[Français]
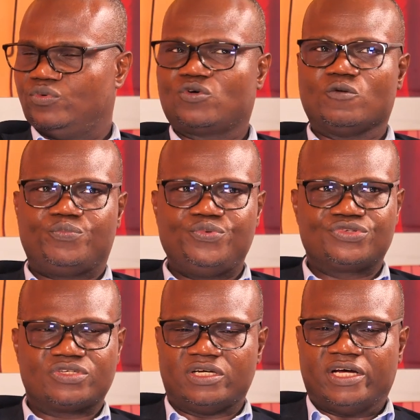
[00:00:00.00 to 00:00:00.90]
pour qu'on
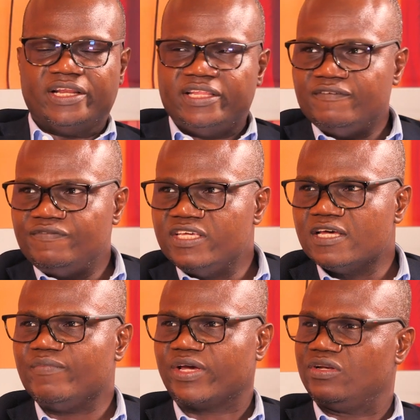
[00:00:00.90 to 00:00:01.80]
puisse
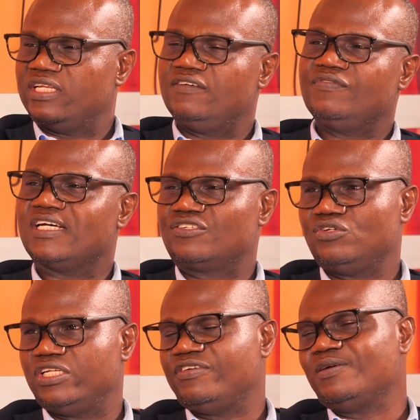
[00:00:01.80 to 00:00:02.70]
dévier, mais que les
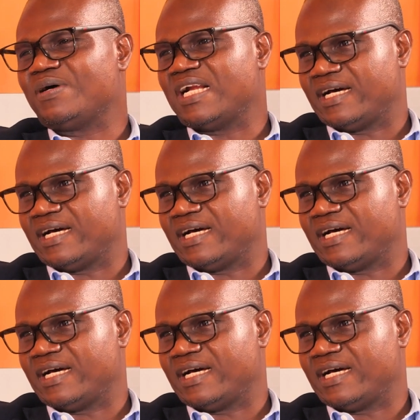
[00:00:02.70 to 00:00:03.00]
déviations ne deviennent